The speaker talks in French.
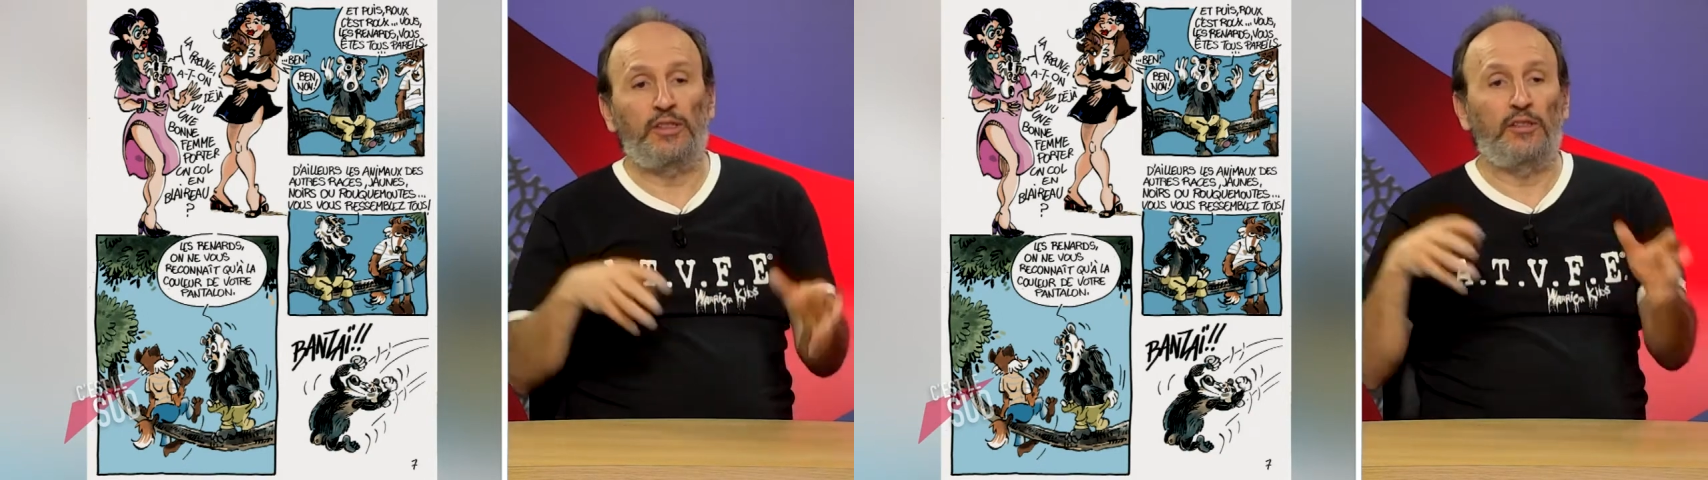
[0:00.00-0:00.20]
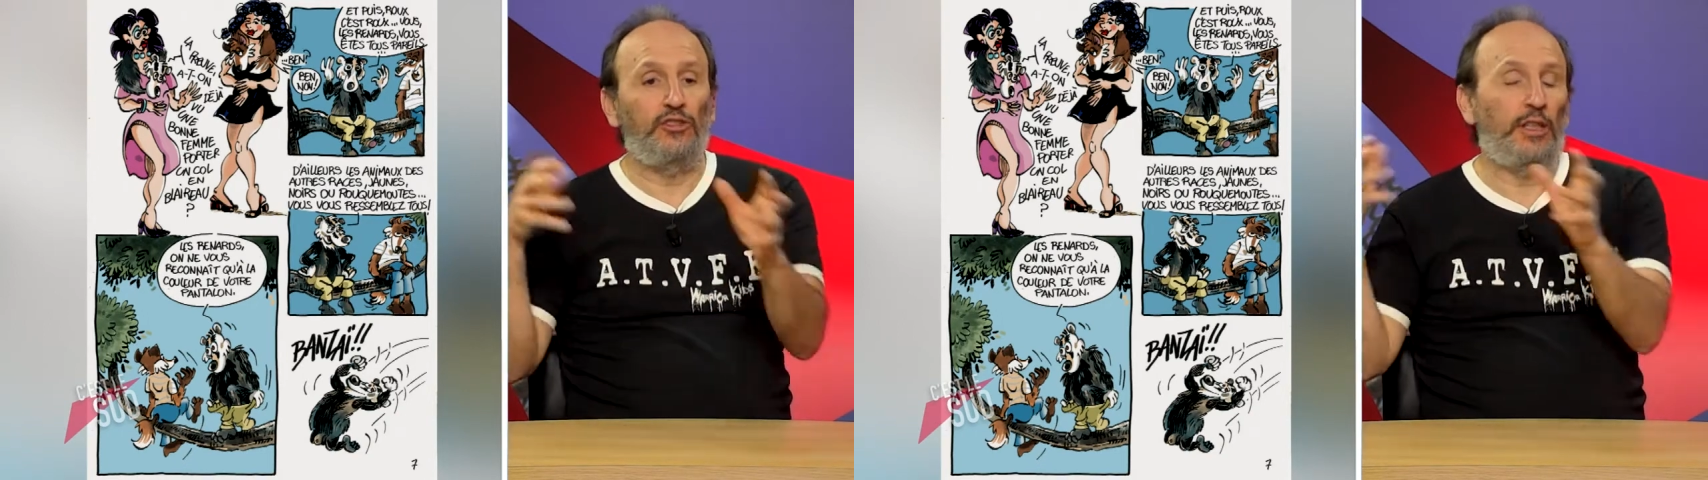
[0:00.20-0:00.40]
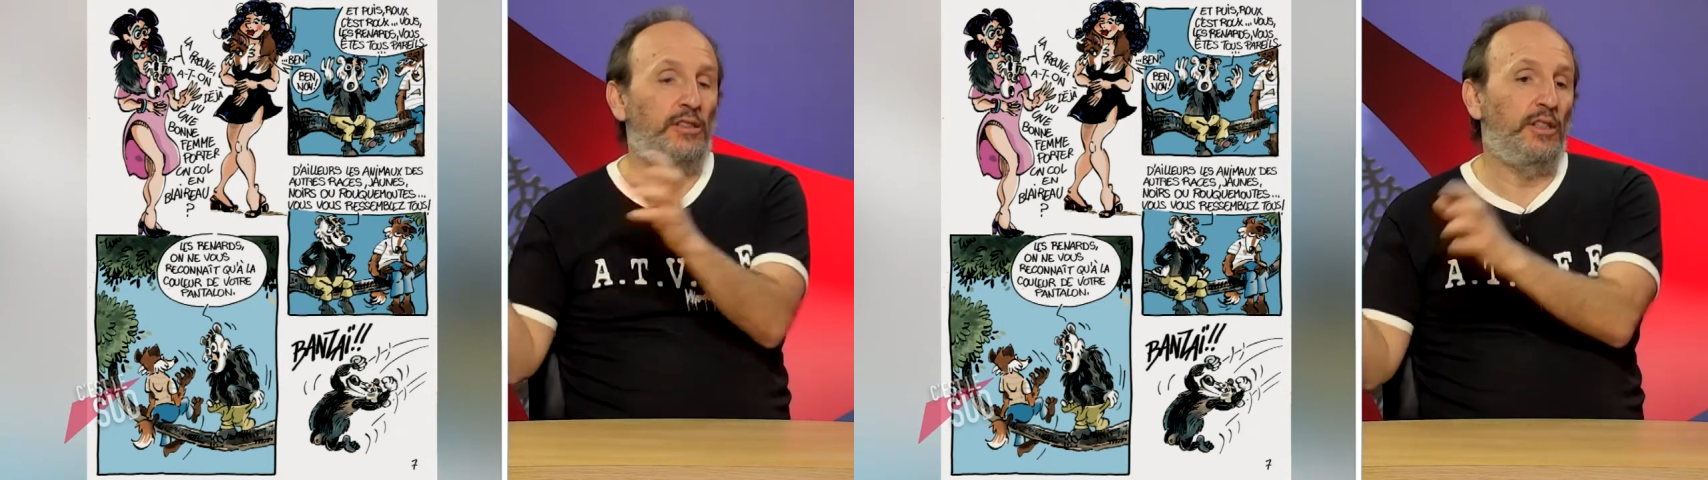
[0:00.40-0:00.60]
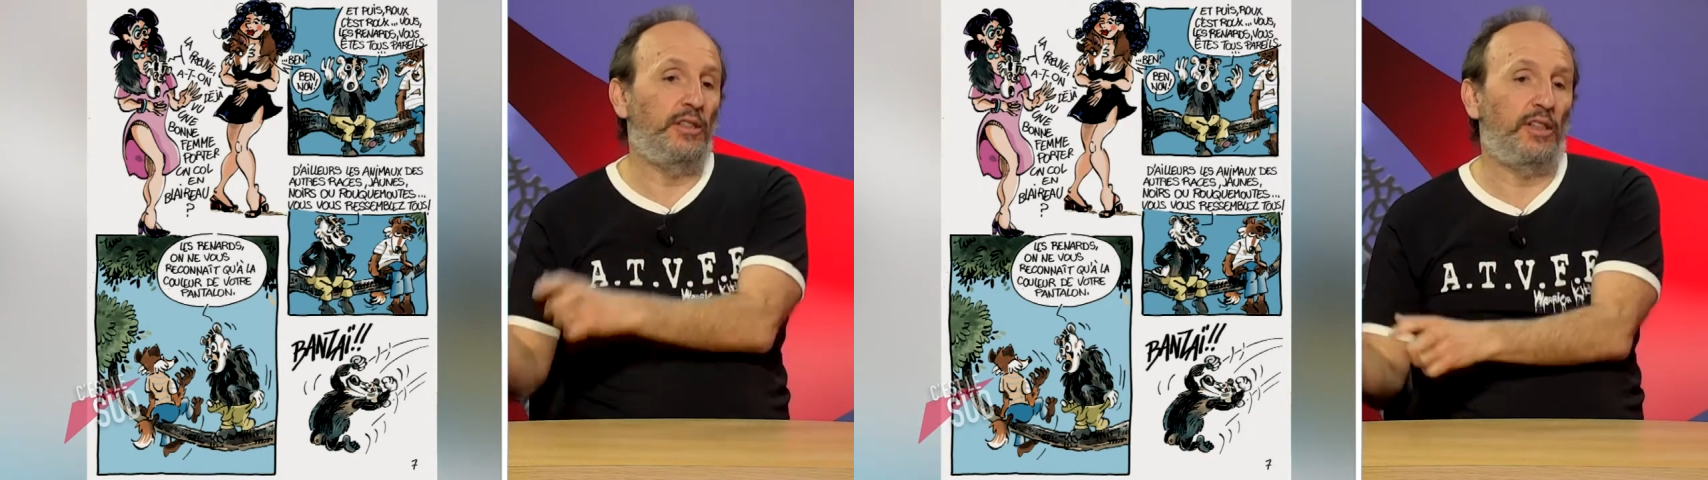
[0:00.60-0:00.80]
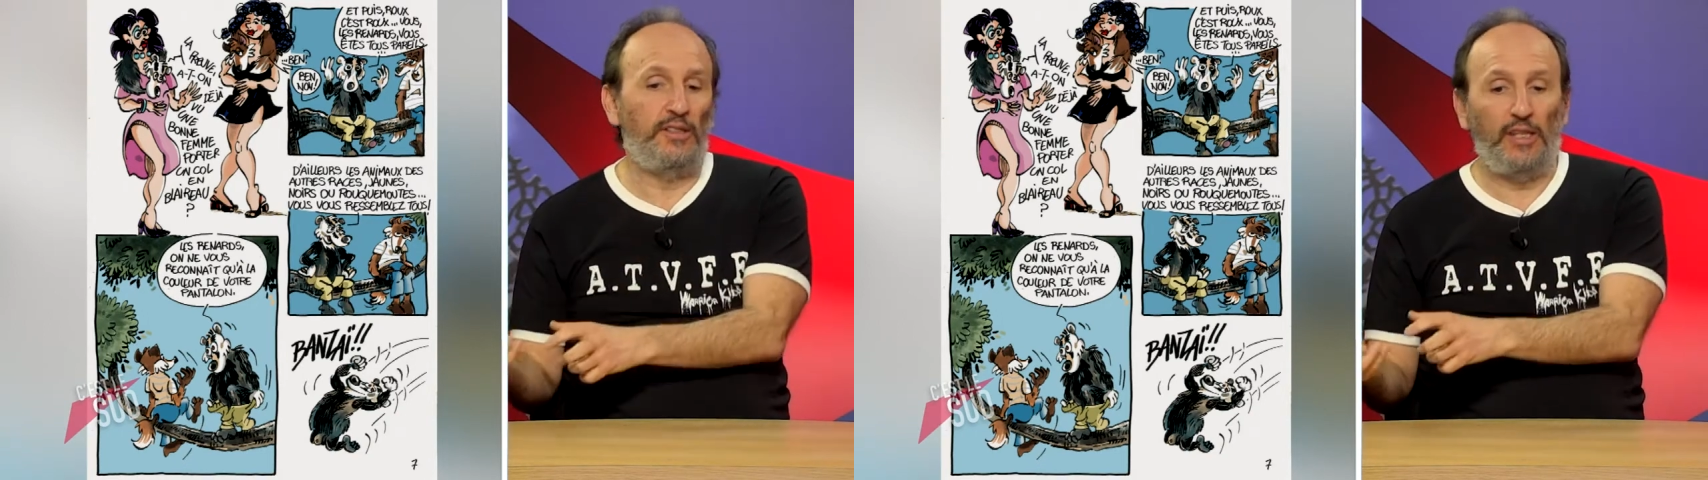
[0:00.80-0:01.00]
c'est un chantier
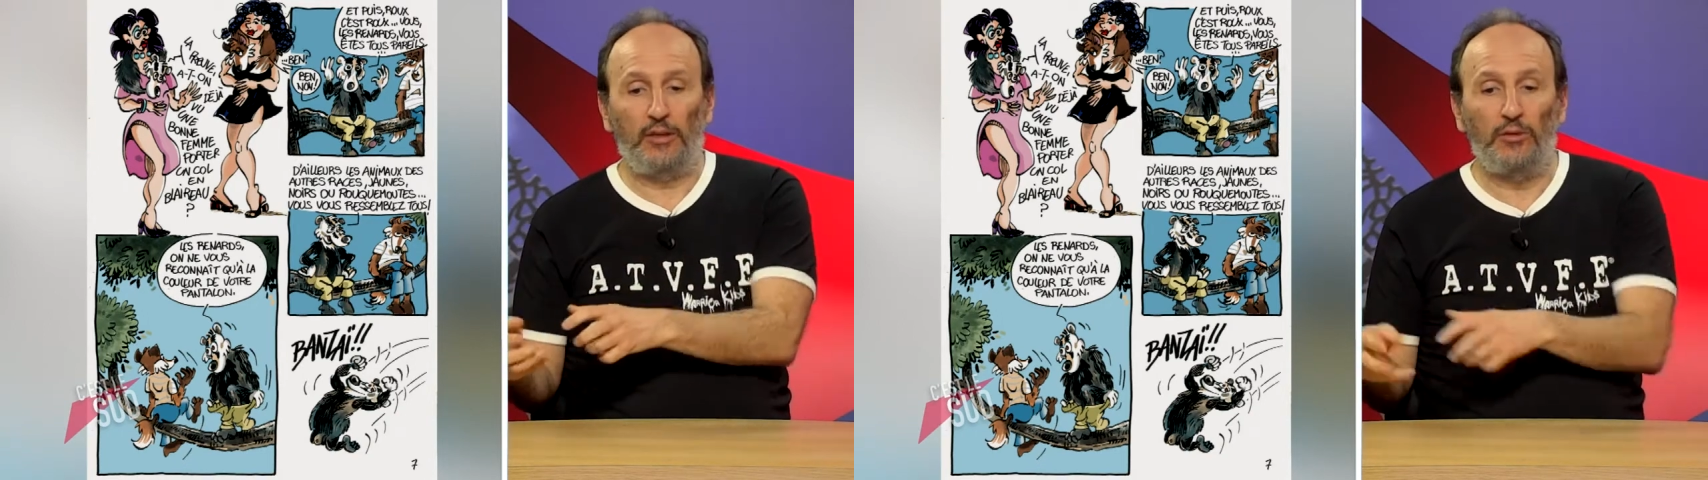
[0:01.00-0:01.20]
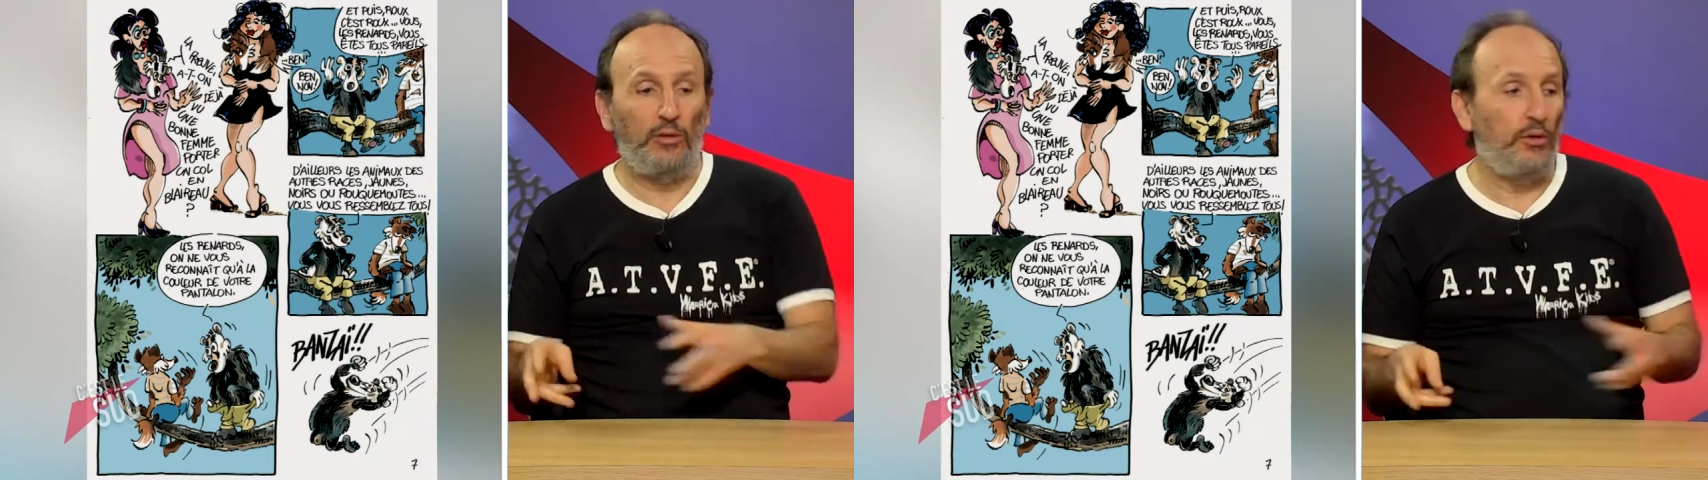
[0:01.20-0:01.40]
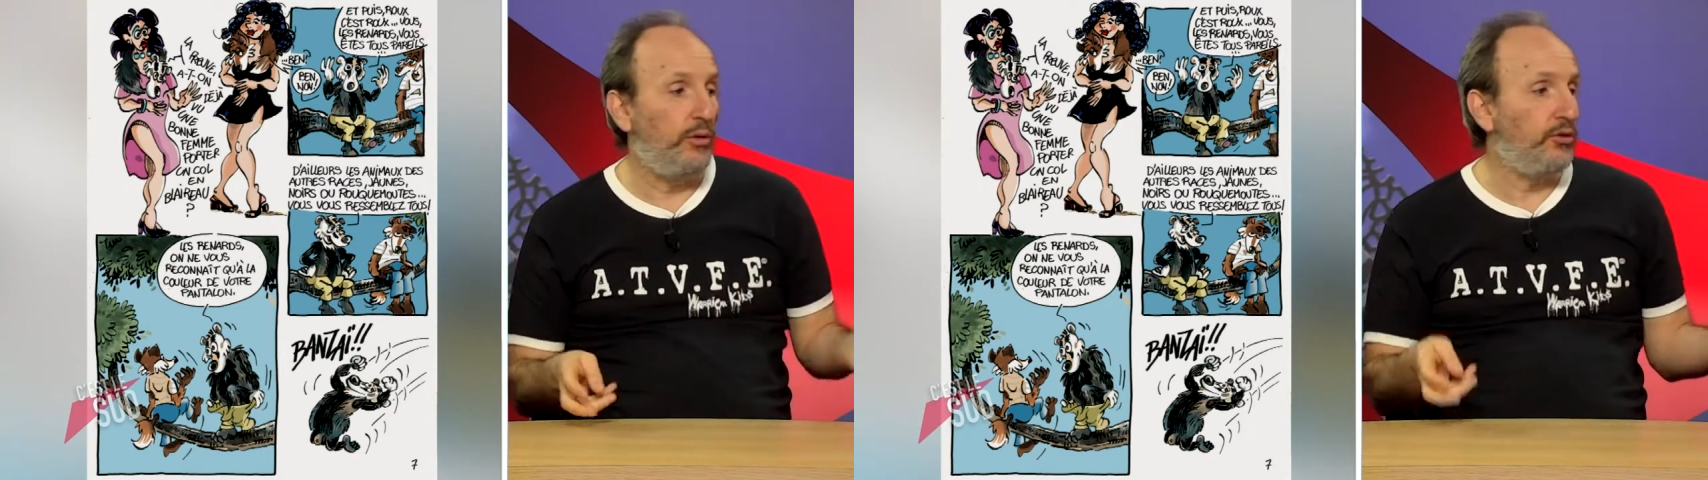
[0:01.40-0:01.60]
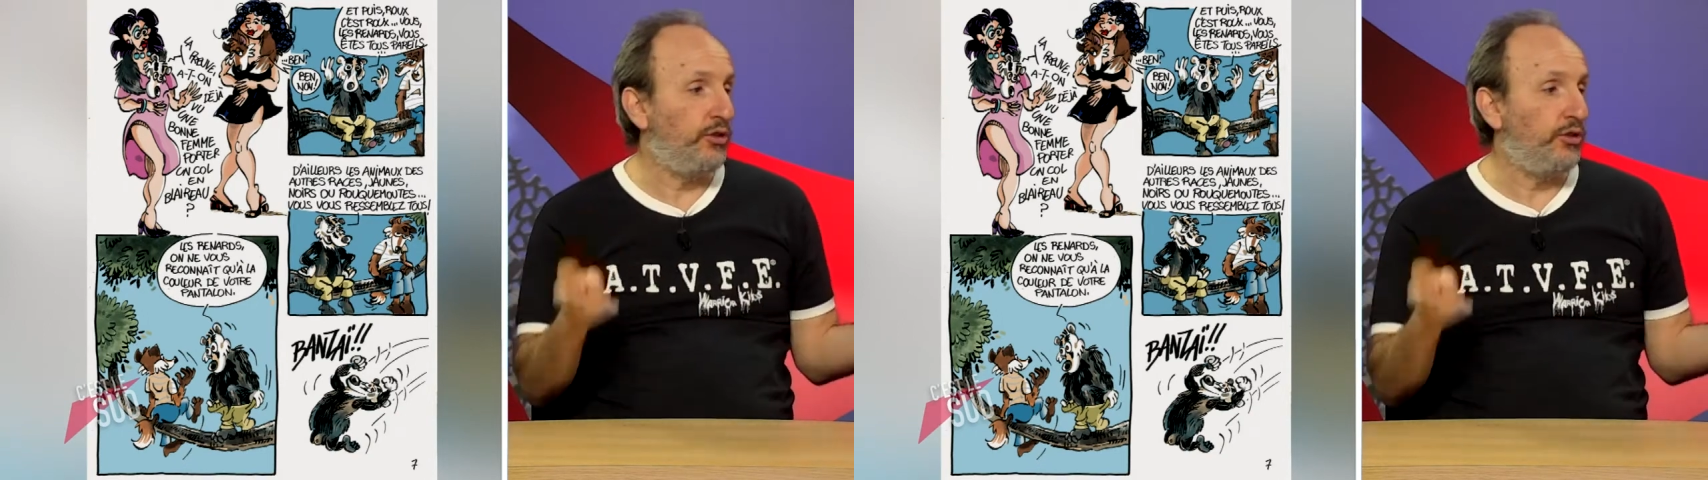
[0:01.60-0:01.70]
très sérieux,